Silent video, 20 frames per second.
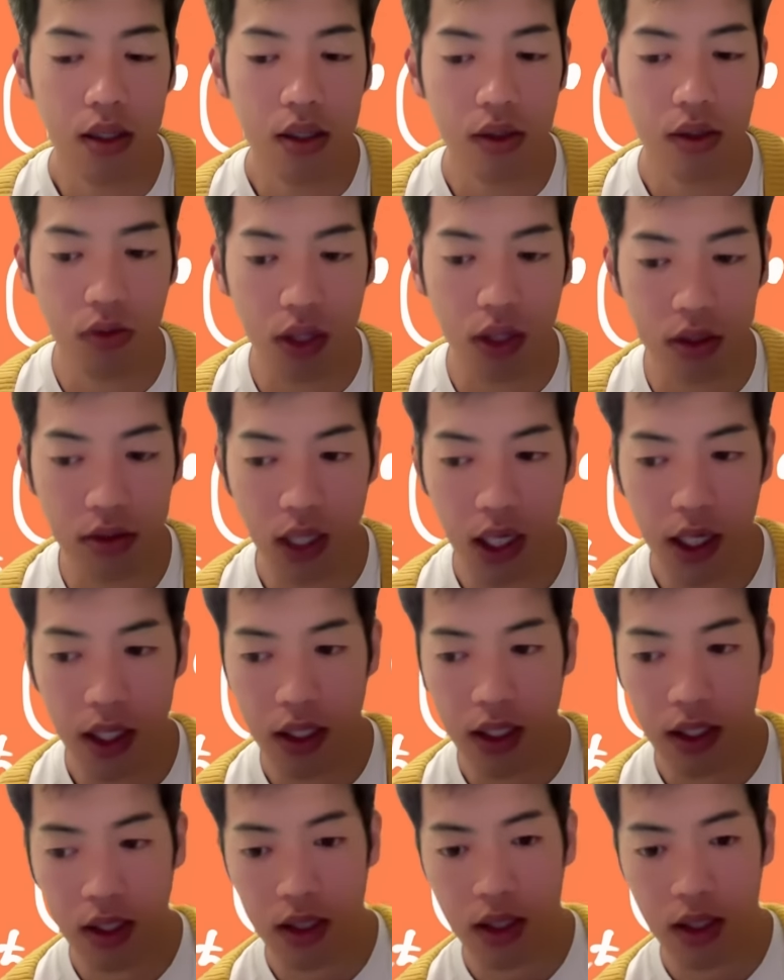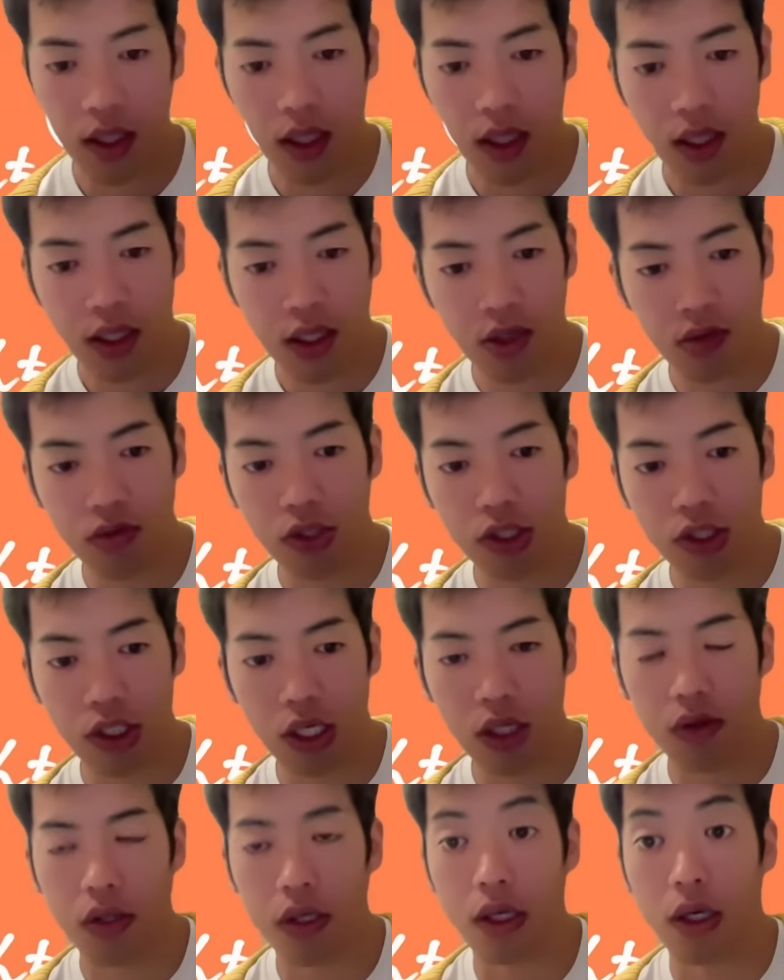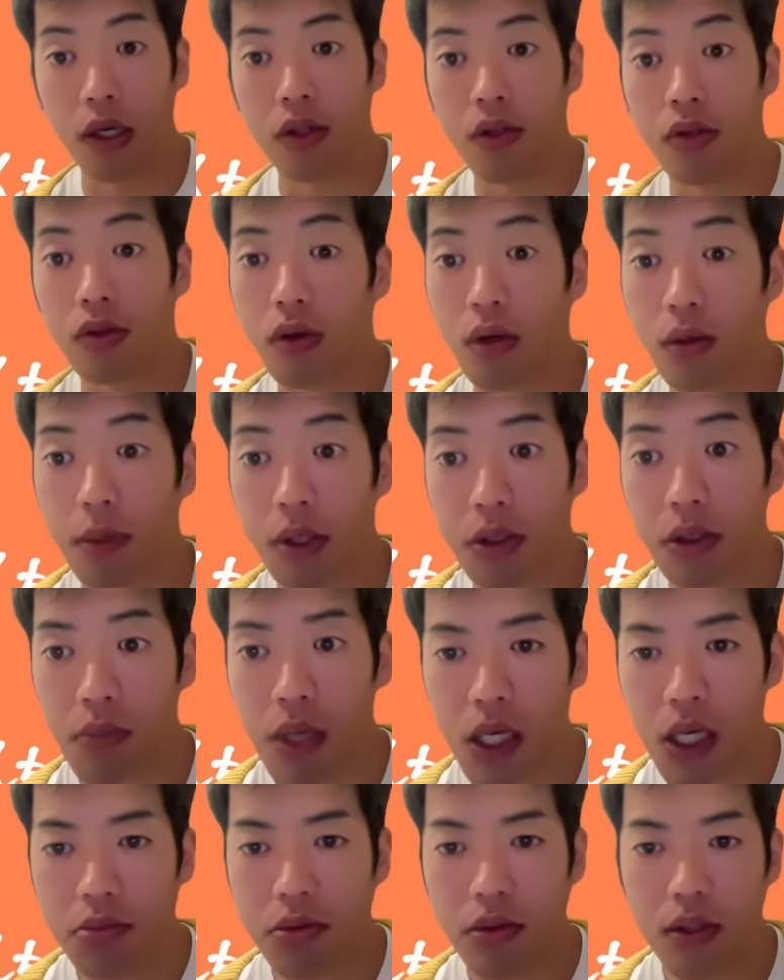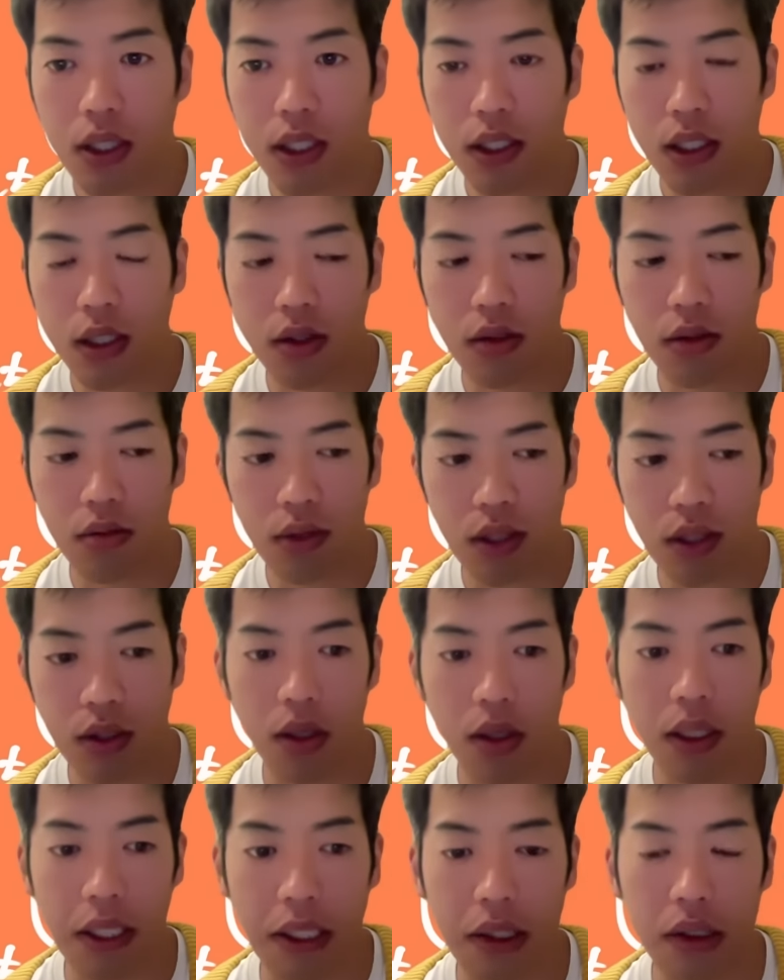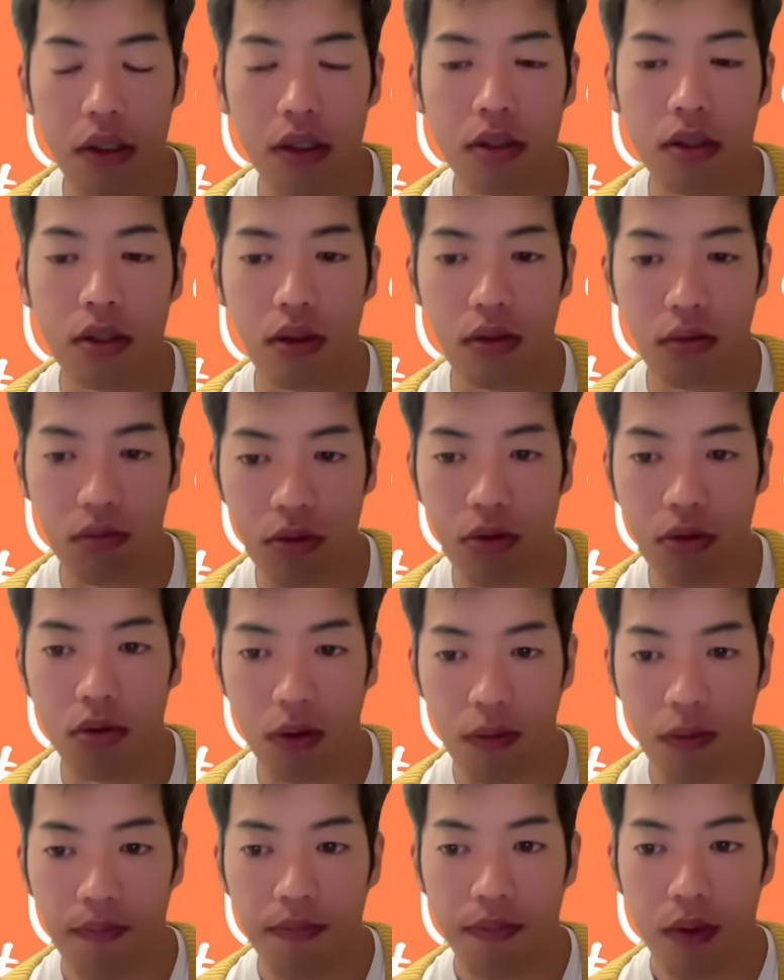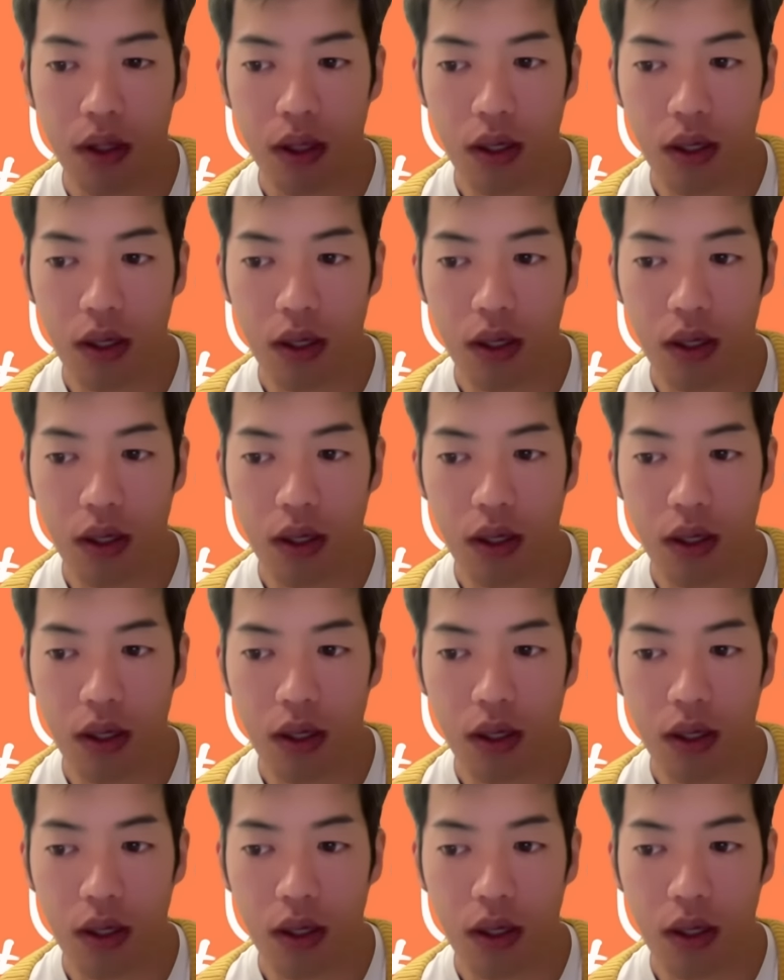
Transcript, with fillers: どれぐらい日程議論しないといけないっていうのは別に明文化されてるわけじゃないんですけども、